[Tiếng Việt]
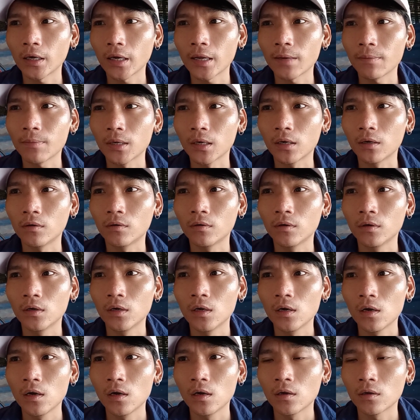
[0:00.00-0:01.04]
anh em hiểu không
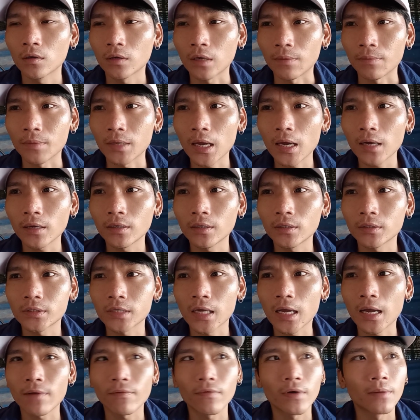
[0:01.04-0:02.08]
cảm giác như
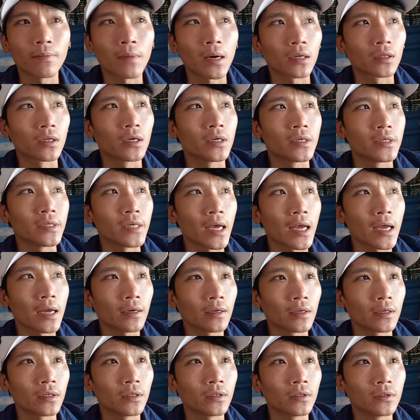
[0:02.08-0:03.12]
xa về mặt thời
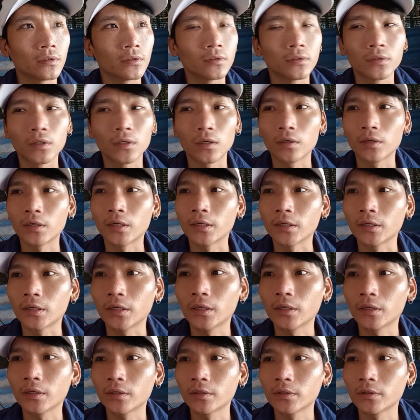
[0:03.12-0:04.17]
gian nữa rồi này
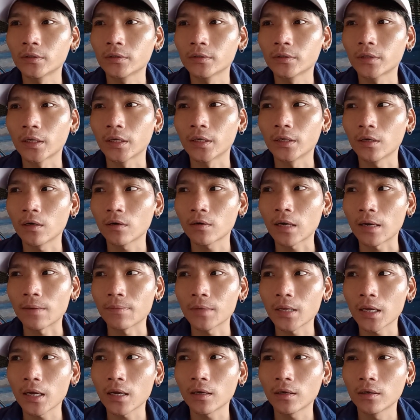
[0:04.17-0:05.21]
kia thì nó
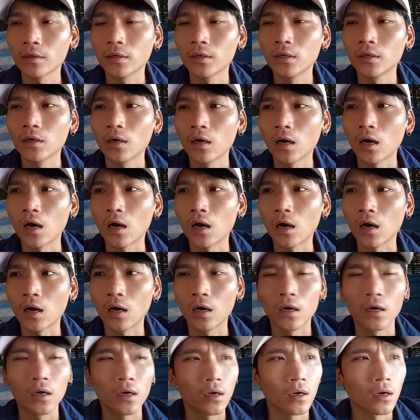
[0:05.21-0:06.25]
cảm giác
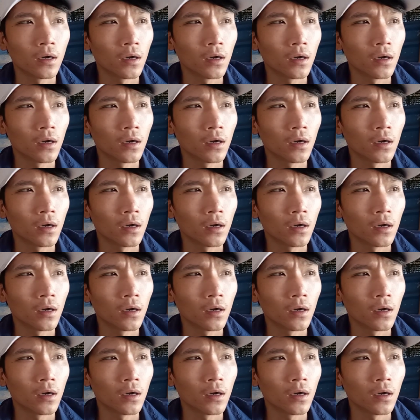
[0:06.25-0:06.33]
uh,